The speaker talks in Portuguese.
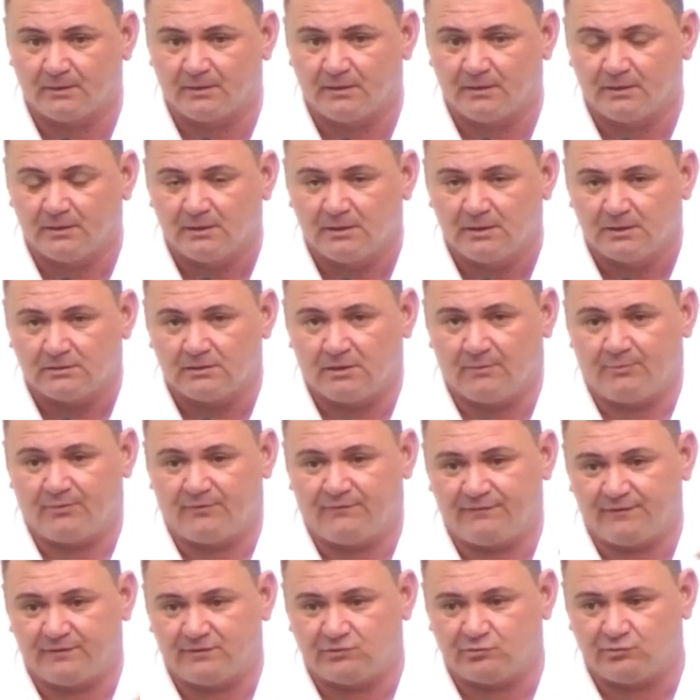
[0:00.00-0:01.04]
Então a
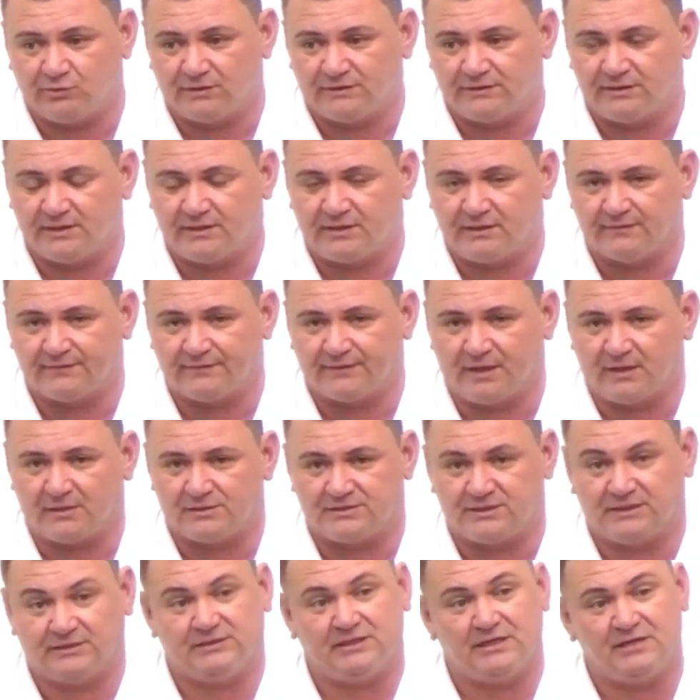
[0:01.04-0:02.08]
prefeitura tem que entrar, já
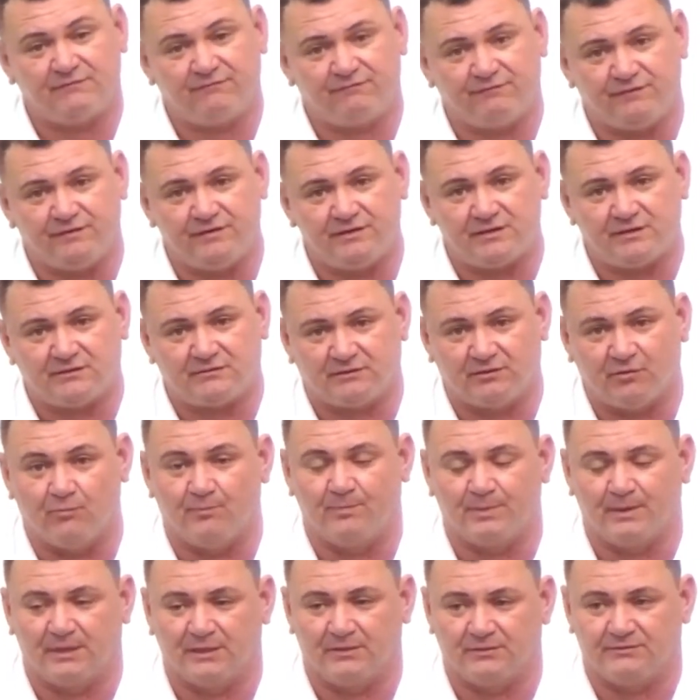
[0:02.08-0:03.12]
devia ter um
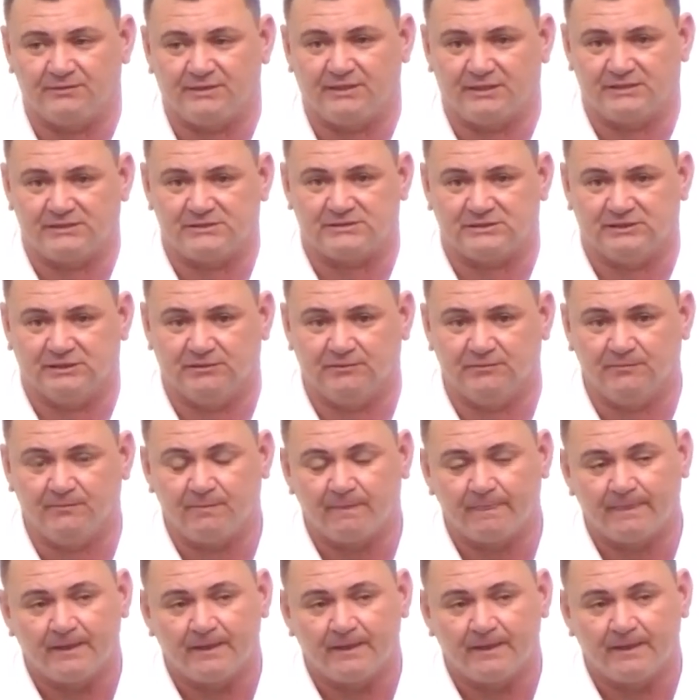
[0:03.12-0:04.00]
plano de ação.